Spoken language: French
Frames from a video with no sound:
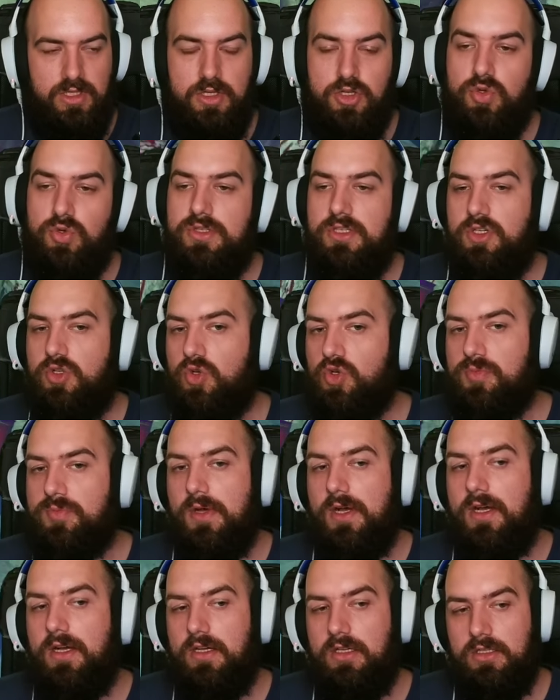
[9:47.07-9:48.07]
Il choses qui changent
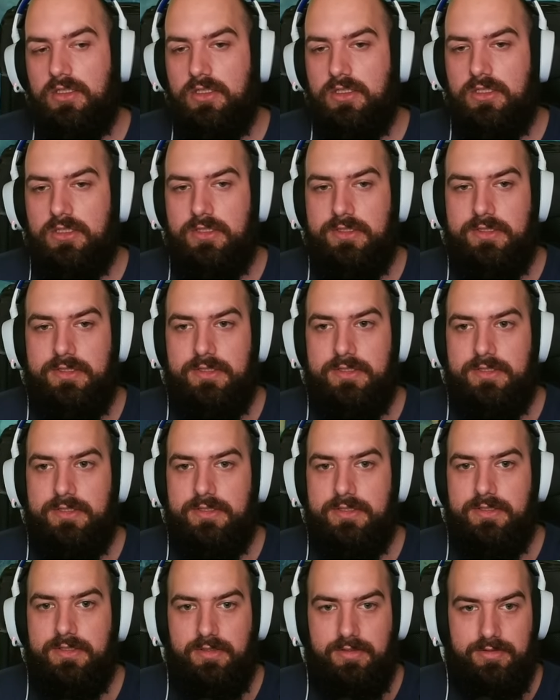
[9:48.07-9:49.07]
pas,
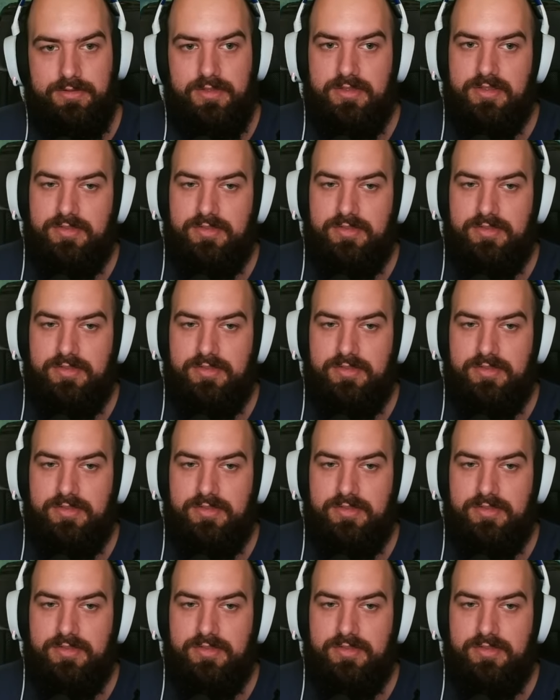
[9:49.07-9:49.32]
ça,